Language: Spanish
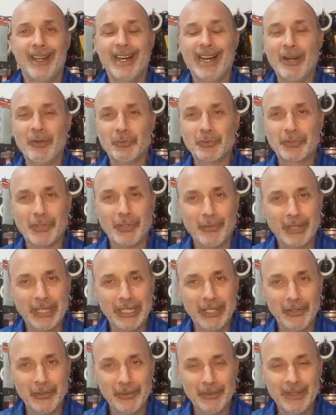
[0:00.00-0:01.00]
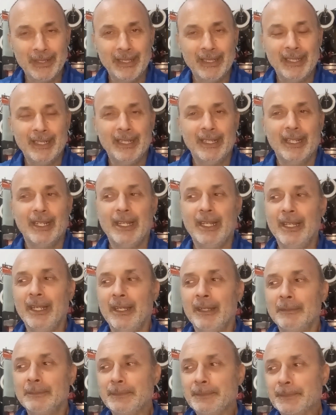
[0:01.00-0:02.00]
a un sobrino.
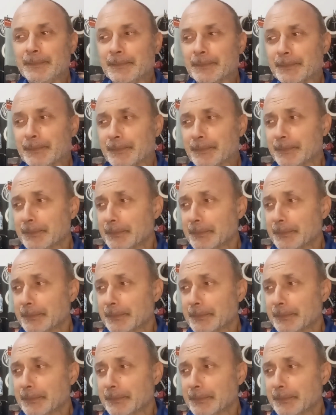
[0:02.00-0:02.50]
Em,